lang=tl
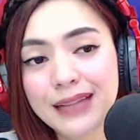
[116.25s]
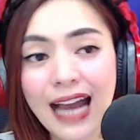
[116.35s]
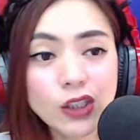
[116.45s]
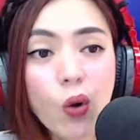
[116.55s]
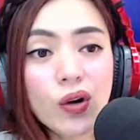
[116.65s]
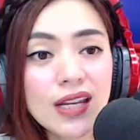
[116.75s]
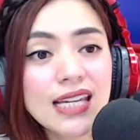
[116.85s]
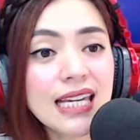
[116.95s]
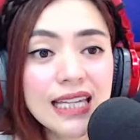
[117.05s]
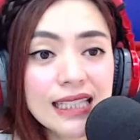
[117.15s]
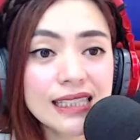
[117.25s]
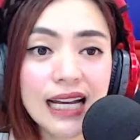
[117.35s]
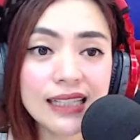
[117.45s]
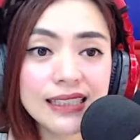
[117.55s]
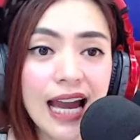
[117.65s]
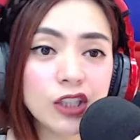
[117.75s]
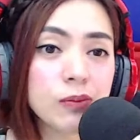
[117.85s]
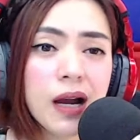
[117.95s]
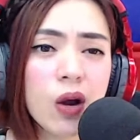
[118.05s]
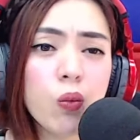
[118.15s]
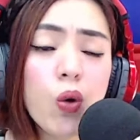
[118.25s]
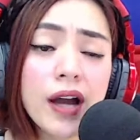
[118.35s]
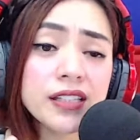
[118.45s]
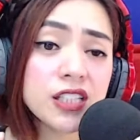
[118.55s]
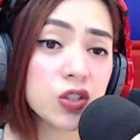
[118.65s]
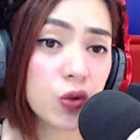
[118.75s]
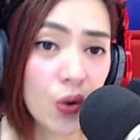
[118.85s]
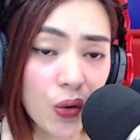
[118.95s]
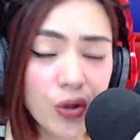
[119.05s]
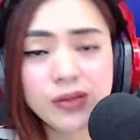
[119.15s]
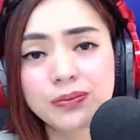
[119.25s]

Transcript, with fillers: Ayoko ring hingin sa kanya yung mga wants ko